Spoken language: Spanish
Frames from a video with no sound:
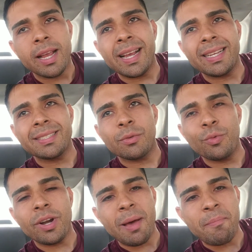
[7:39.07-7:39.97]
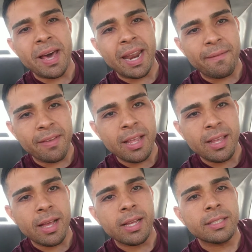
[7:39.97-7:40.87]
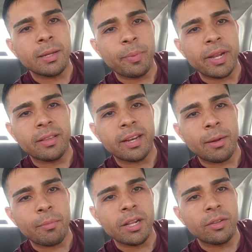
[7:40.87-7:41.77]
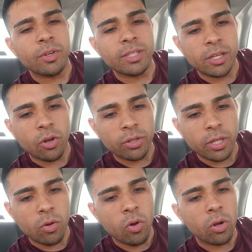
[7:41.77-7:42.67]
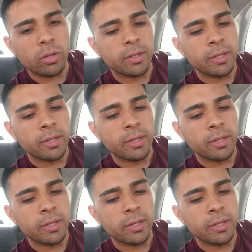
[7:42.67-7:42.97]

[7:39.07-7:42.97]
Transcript: es una maravilla este preentrenamiento del psicotic Gold.